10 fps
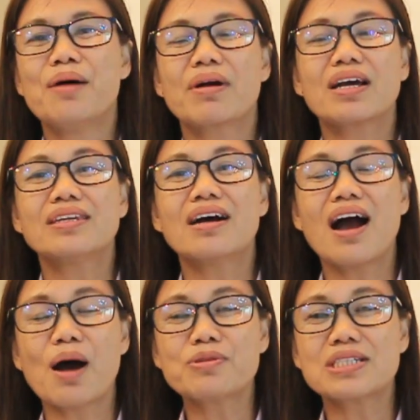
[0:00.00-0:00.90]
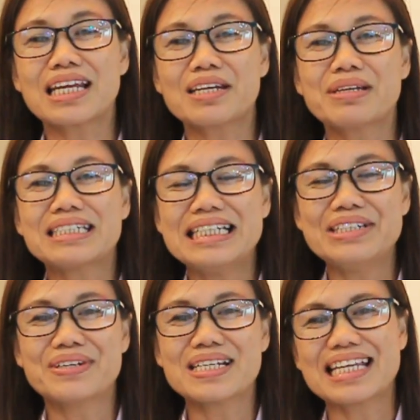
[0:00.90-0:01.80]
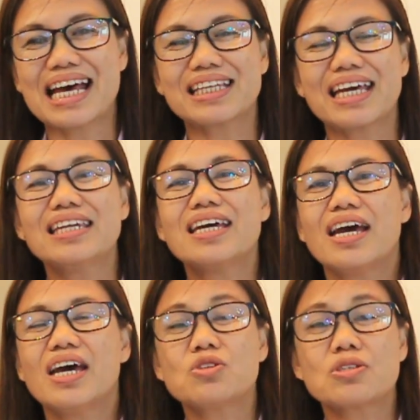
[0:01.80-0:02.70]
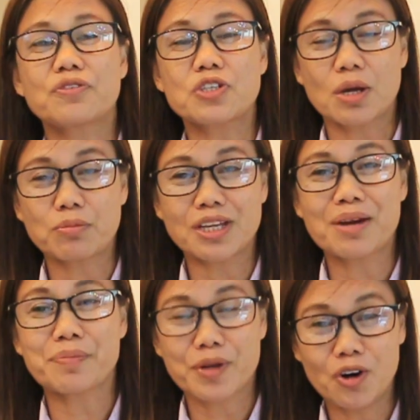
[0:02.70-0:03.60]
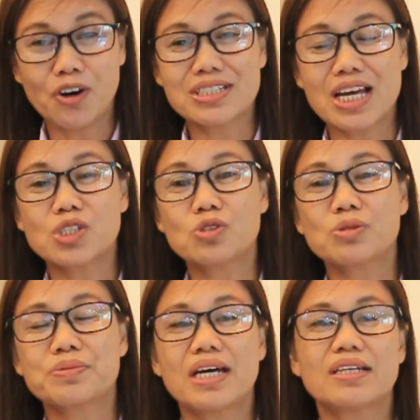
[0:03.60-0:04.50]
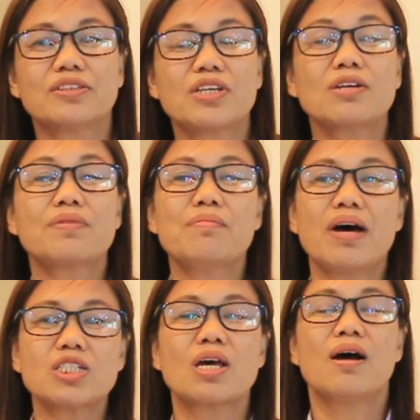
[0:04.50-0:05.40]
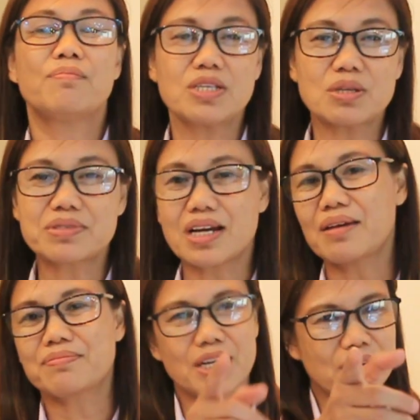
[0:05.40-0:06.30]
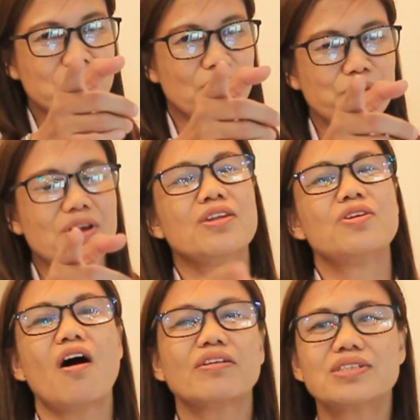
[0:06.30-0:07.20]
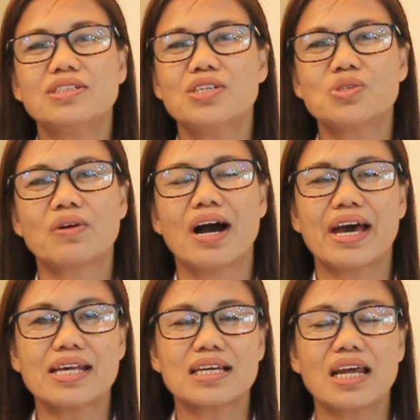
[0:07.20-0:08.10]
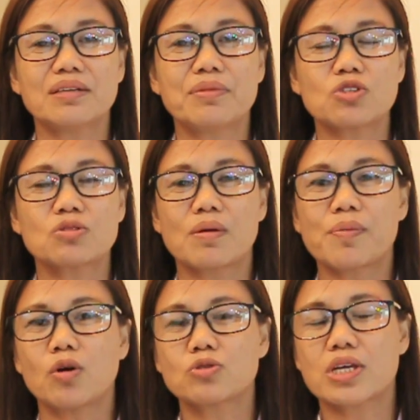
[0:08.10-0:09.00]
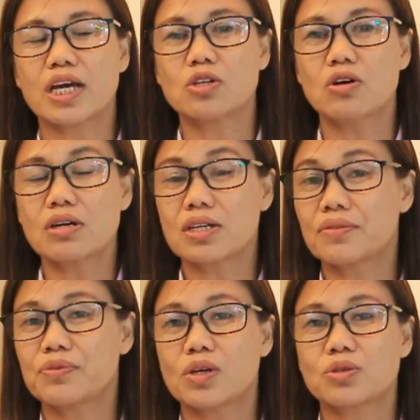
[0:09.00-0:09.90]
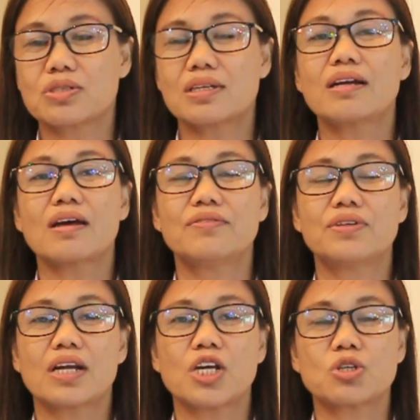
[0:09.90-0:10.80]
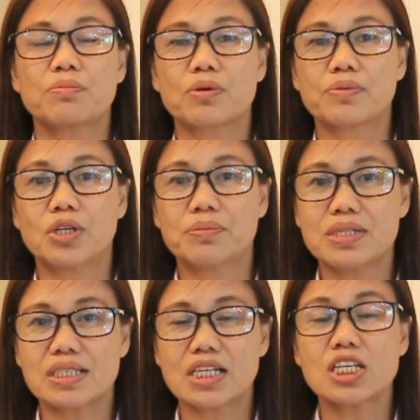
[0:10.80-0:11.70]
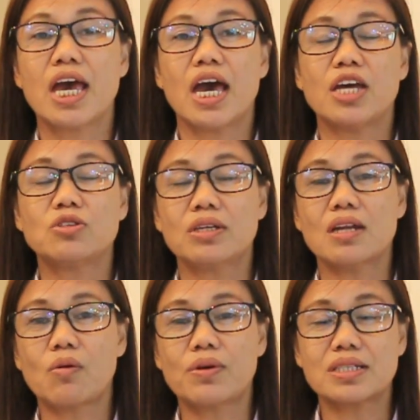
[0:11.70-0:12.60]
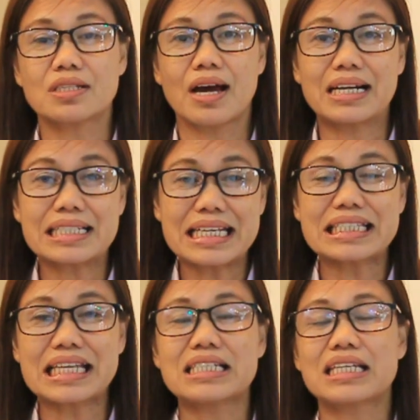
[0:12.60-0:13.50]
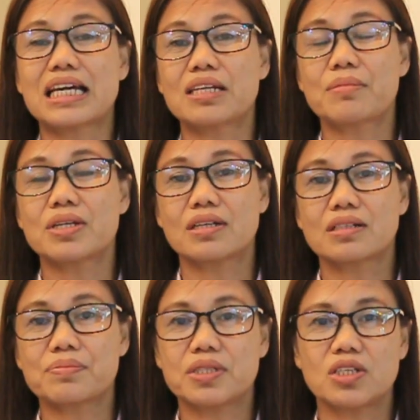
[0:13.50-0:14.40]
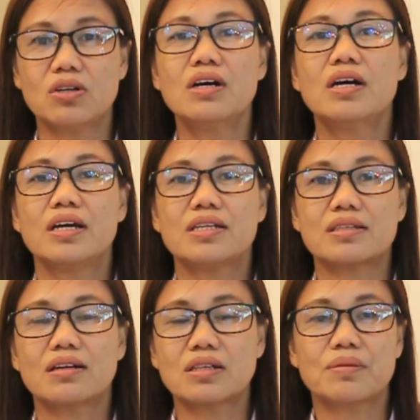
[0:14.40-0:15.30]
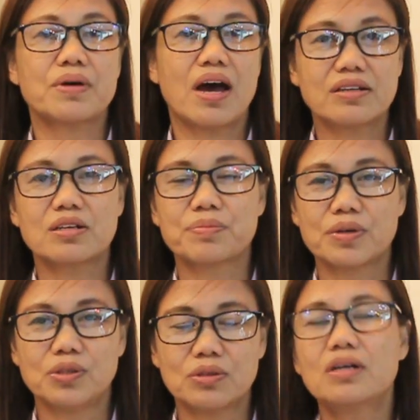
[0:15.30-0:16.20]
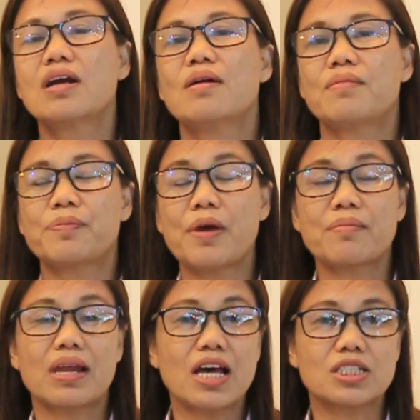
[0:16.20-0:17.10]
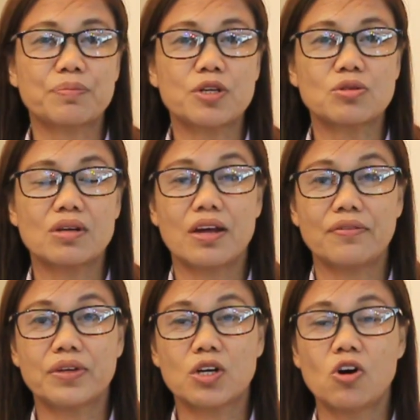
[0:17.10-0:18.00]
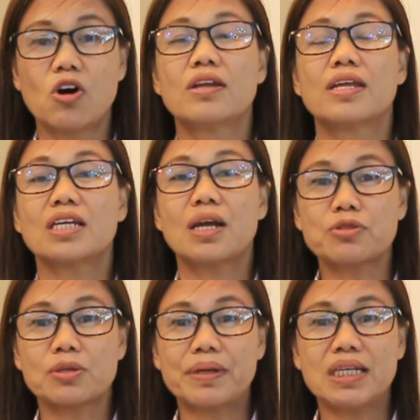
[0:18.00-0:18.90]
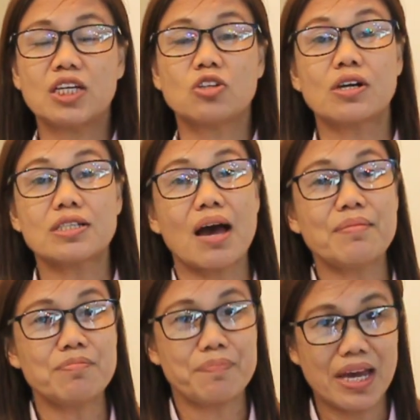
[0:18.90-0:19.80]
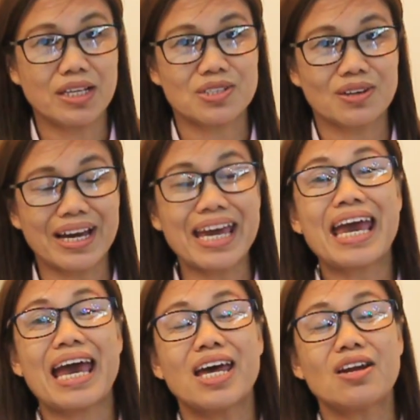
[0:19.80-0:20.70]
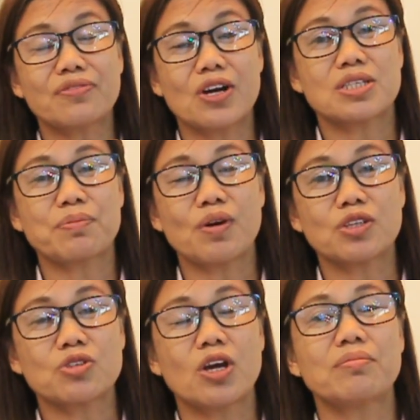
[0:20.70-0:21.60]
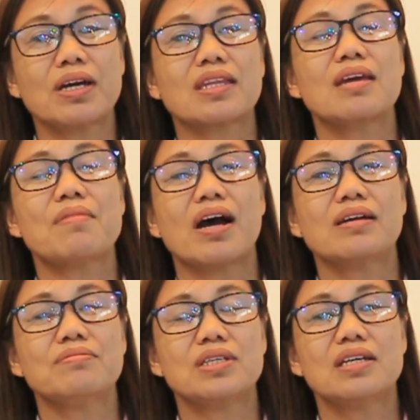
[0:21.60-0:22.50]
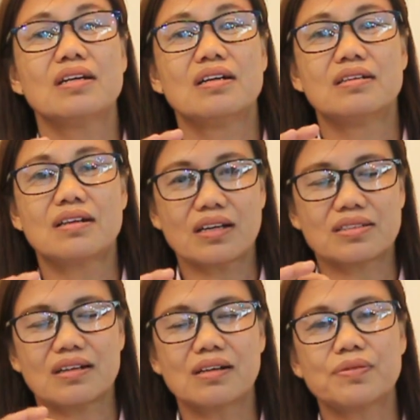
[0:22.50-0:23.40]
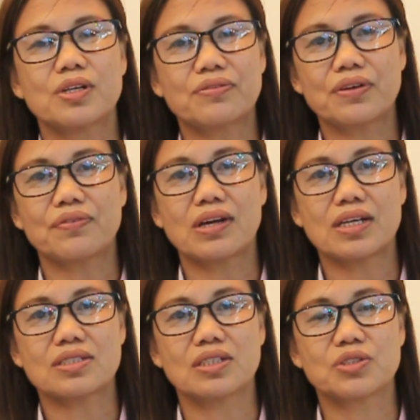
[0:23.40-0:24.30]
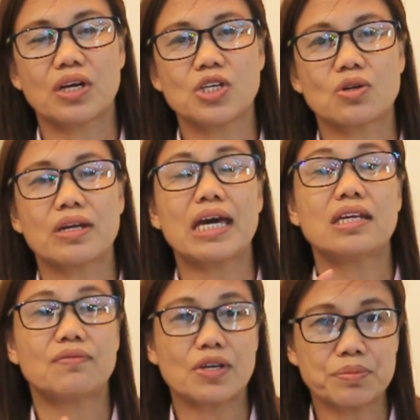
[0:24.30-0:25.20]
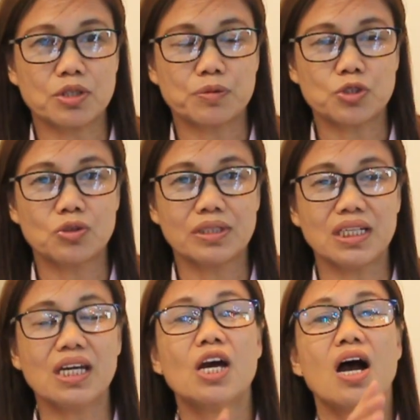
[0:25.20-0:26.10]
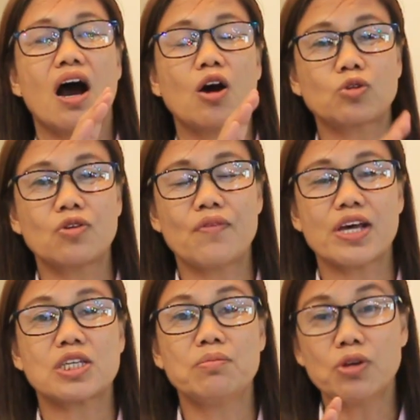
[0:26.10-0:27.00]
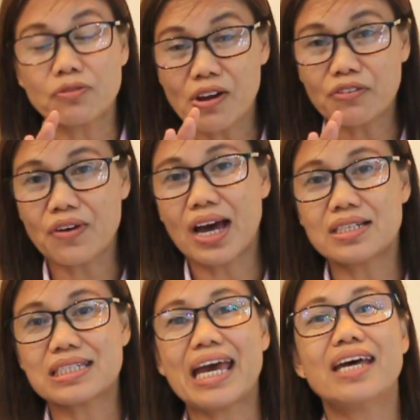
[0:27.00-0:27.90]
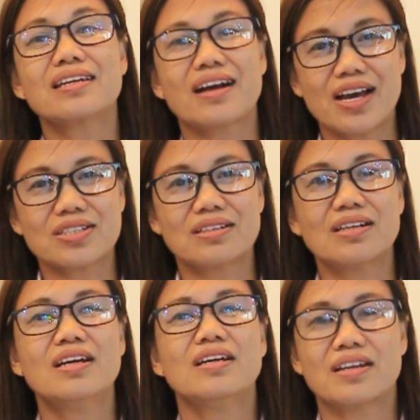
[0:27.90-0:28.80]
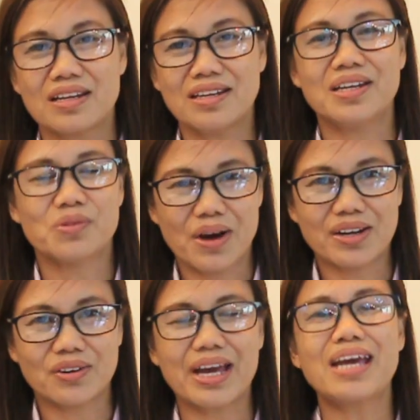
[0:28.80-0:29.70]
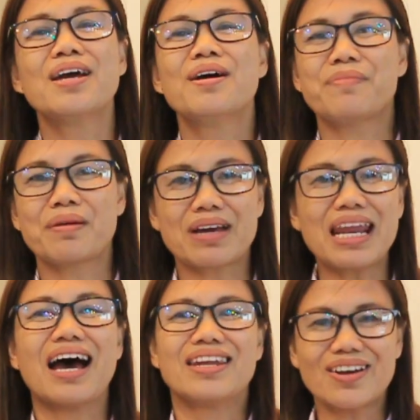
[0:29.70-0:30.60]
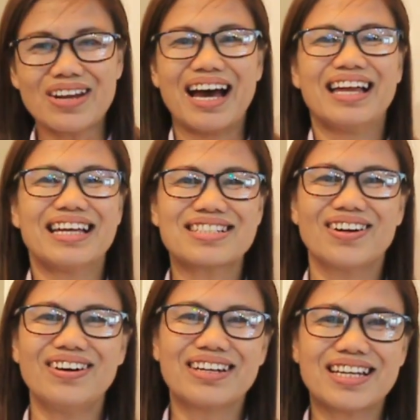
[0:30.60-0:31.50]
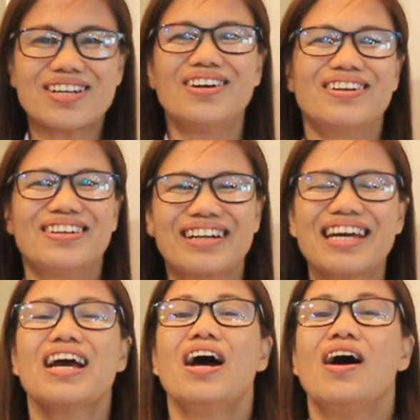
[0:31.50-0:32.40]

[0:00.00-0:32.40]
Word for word: Magandang hapon sa lahat ng mga Believers natin. And this is the first time po tayo mapanood sa YouTube channel, thank you very much. Please subscribe, click mo na po yan, Doc Gigi Sunga. And sa lahat ng magustong magpa-coach kay Doc, or if you want to start, advertise, and improve your business, and you need our assistance sa lahat ng may startup CEO, startup entrepreneur, mag-PM ka lang sa personal FB ko, nandiyan po sa paligid or sa aming page. Okay? And of course, if you want to join my team, IMG Rockstar for your free financial education and investment opportunity, how to invest in mutual funds and Kaiser 3 in 1. Okay? PM ka na. Now na. Let's go. Let's go. Okay?